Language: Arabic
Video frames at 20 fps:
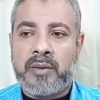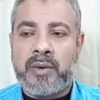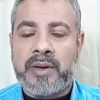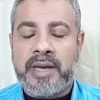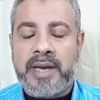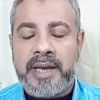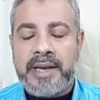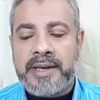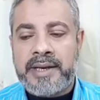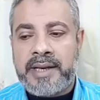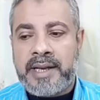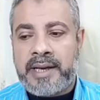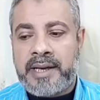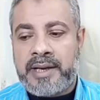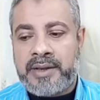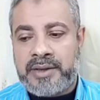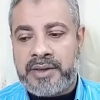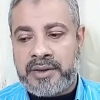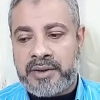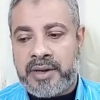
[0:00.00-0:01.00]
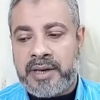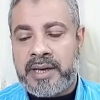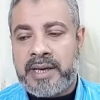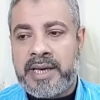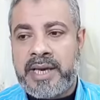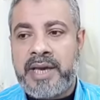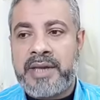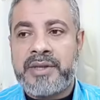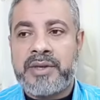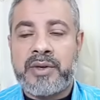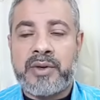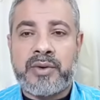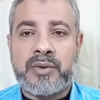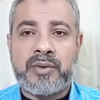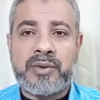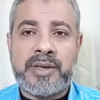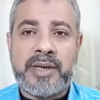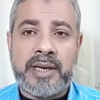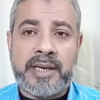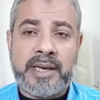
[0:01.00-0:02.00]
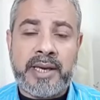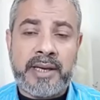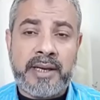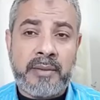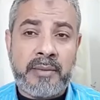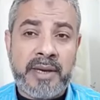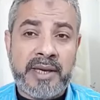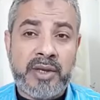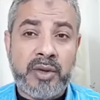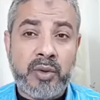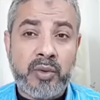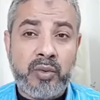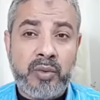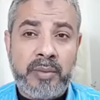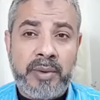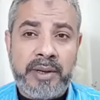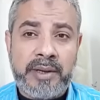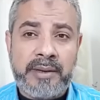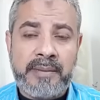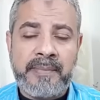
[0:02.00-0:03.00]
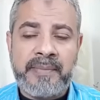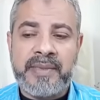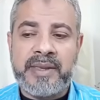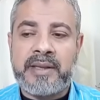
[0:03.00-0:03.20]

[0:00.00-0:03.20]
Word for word: كأن الذي رأى هذه الرؤيا كان مكروبا